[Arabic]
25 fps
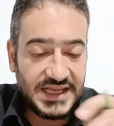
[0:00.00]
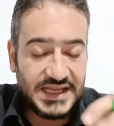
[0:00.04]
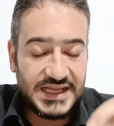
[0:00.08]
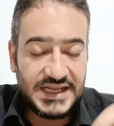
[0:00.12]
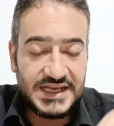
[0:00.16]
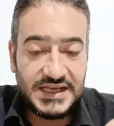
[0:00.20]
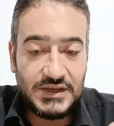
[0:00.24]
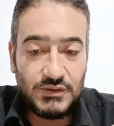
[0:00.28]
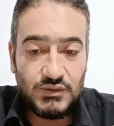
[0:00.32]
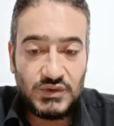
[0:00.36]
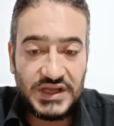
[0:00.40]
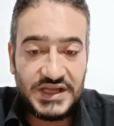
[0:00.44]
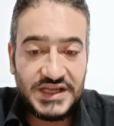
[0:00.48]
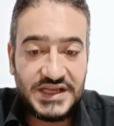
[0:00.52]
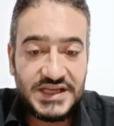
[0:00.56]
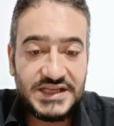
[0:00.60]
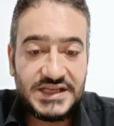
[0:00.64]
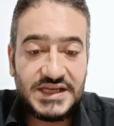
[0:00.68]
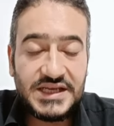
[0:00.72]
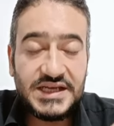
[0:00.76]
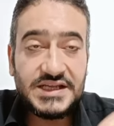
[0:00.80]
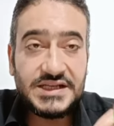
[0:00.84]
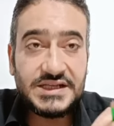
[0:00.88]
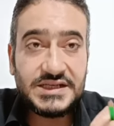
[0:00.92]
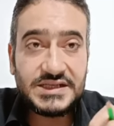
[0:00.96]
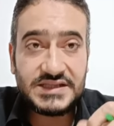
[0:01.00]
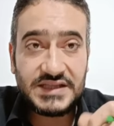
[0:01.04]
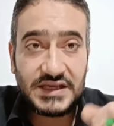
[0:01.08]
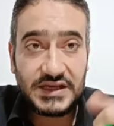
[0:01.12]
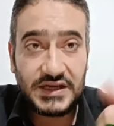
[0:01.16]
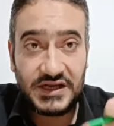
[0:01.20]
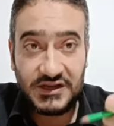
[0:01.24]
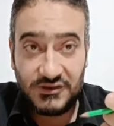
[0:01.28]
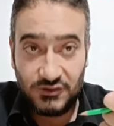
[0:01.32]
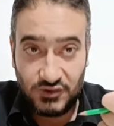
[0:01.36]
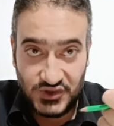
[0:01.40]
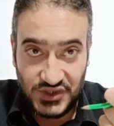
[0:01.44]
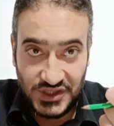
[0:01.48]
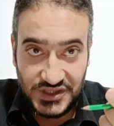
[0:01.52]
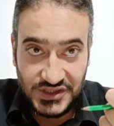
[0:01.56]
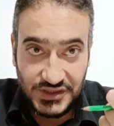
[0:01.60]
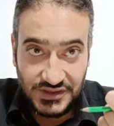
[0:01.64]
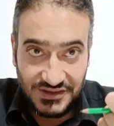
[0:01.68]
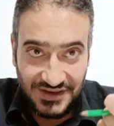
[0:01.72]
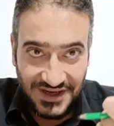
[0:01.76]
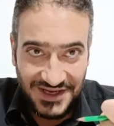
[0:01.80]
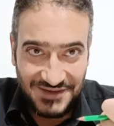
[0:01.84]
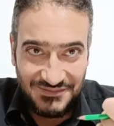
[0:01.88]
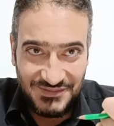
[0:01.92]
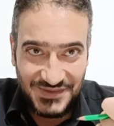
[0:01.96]
لو لقينا ان التقلصات
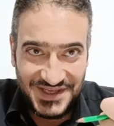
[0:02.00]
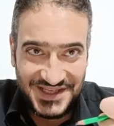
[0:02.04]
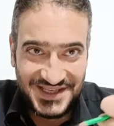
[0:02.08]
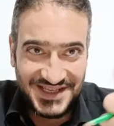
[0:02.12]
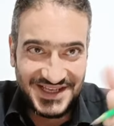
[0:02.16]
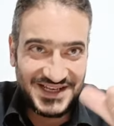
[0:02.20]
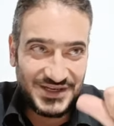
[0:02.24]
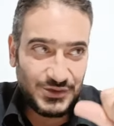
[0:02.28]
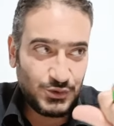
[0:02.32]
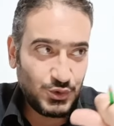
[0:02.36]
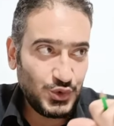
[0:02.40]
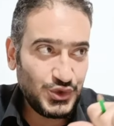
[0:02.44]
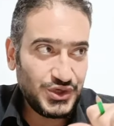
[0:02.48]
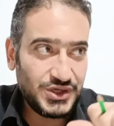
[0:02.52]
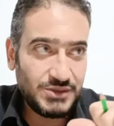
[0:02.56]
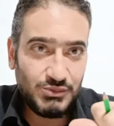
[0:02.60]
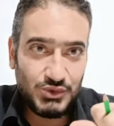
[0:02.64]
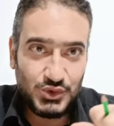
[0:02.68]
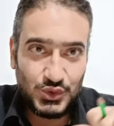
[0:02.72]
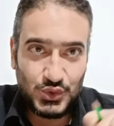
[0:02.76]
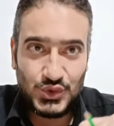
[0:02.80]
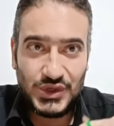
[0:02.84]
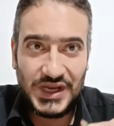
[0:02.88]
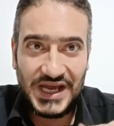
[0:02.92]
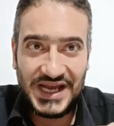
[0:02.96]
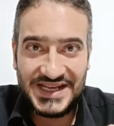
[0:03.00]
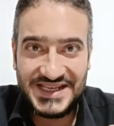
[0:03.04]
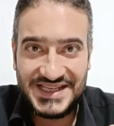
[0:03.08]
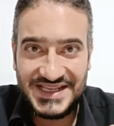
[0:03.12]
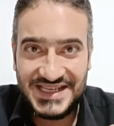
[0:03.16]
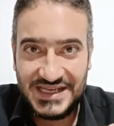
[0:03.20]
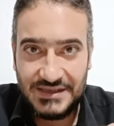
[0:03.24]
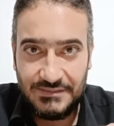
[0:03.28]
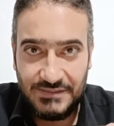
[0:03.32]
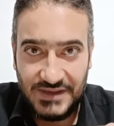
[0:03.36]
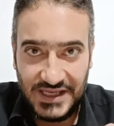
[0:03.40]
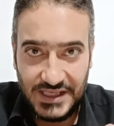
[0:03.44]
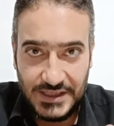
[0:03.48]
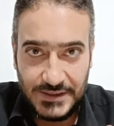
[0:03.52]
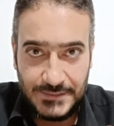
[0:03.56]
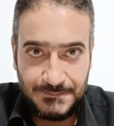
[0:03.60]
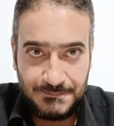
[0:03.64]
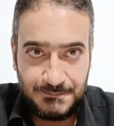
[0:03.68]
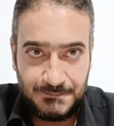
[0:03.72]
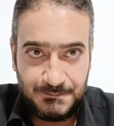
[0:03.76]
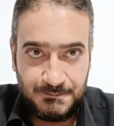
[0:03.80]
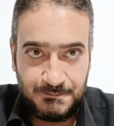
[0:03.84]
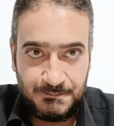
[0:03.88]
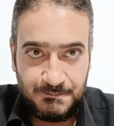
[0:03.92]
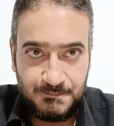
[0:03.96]
الرحمية اللي كنا بنقول عليها بقى
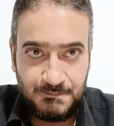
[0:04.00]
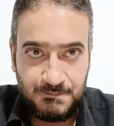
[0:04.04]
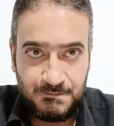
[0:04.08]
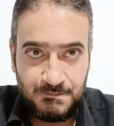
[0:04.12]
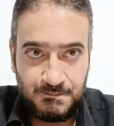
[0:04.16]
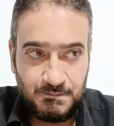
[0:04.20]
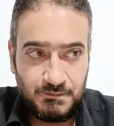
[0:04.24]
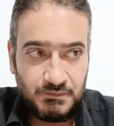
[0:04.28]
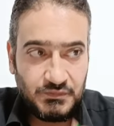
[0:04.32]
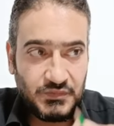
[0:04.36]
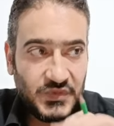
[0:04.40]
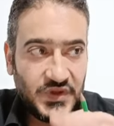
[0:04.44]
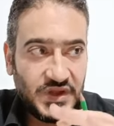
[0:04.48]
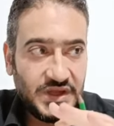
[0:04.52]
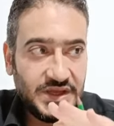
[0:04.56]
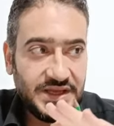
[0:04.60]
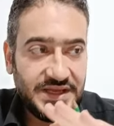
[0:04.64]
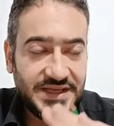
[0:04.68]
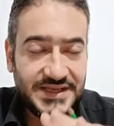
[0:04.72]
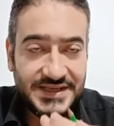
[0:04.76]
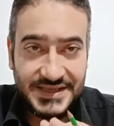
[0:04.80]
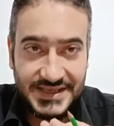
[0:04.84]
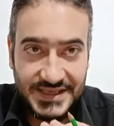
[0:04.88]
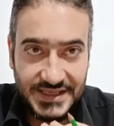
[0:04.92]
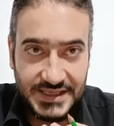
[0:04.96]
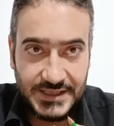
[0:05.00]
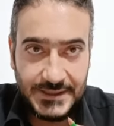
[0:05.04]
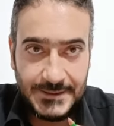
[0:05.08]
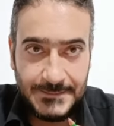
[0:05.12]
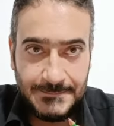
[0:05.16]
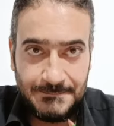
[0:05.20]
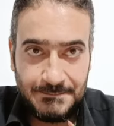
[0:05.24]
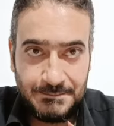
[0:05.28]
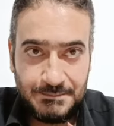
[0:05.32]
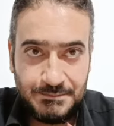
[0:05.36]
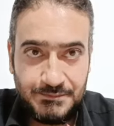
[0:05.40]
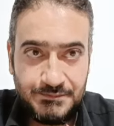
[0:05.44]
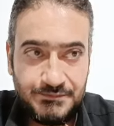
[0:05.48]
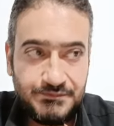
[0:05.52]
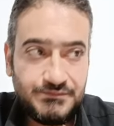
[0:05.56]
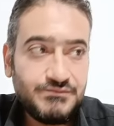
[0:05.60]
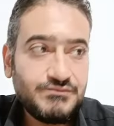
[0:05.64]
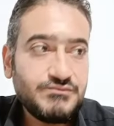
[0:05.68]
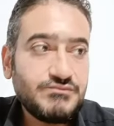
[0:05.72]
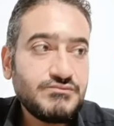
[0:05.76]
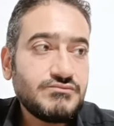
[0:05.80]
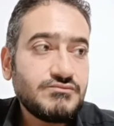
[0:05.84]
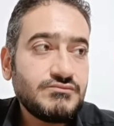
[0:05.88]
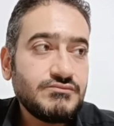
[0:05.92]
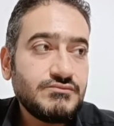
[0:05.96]
انها
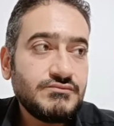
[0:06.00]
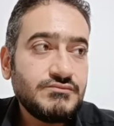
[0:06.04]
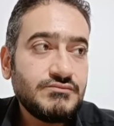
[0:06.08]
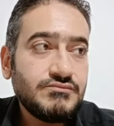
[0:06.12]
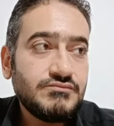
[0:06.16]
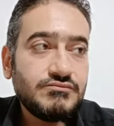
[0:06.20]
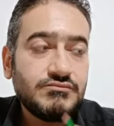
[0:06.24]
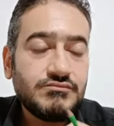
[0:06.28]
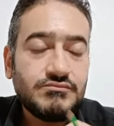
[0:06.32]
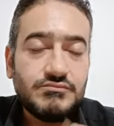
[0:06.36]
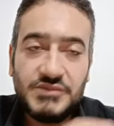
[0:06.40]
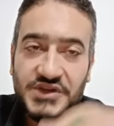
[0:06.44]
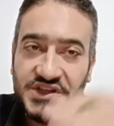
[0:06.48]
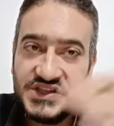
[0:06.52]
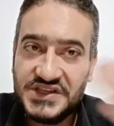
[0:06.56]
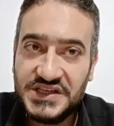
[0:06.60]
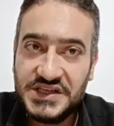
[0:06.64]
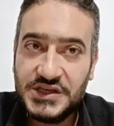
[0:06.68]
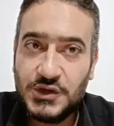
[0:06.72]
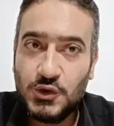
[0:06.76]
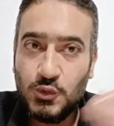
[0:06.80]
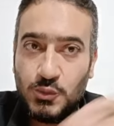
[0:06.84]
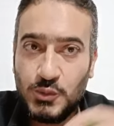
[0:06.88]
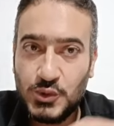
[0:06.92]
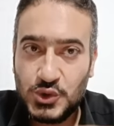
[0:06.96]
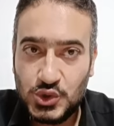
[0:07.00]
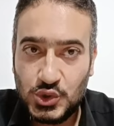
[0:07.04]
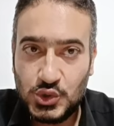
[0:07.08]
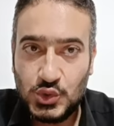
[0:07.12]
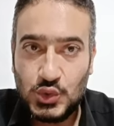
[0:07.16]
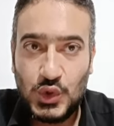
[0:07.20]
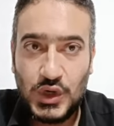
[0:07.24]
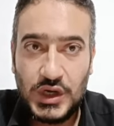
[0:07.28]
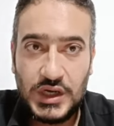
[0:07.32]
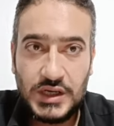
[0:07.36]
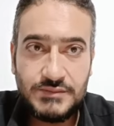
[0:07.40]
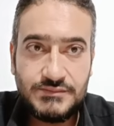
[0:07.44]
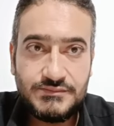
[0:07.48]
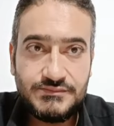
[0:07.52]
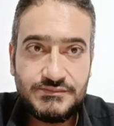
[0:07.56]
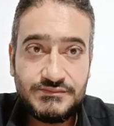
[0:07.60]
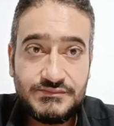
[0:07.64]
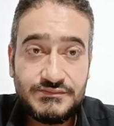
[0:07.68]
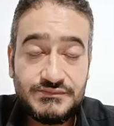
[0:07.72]
بتيجي وبتروح